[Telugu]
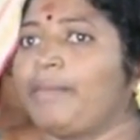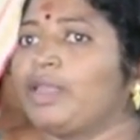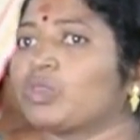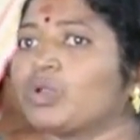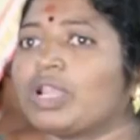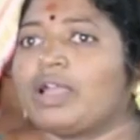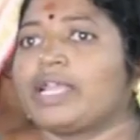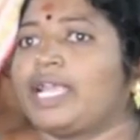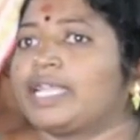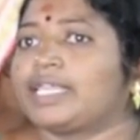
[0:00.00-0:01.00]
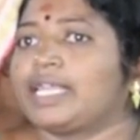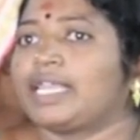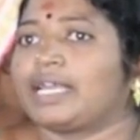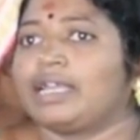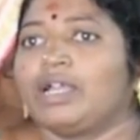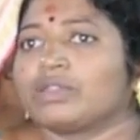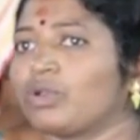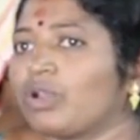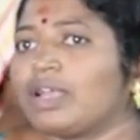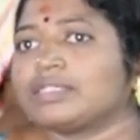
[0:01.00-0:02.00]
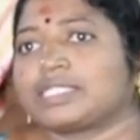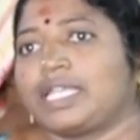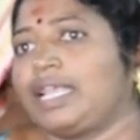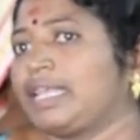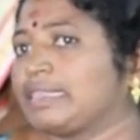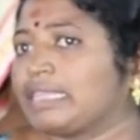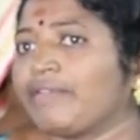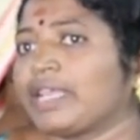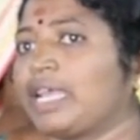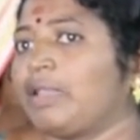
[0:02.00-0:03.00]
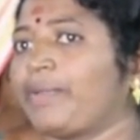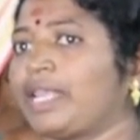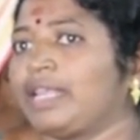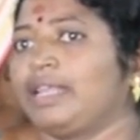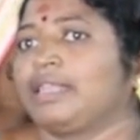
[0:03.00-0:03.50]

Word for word: మేము తుంగ్లాం గేట్ దగ్గర తుంగ్లాం స్త్రీలందరివి కలిపి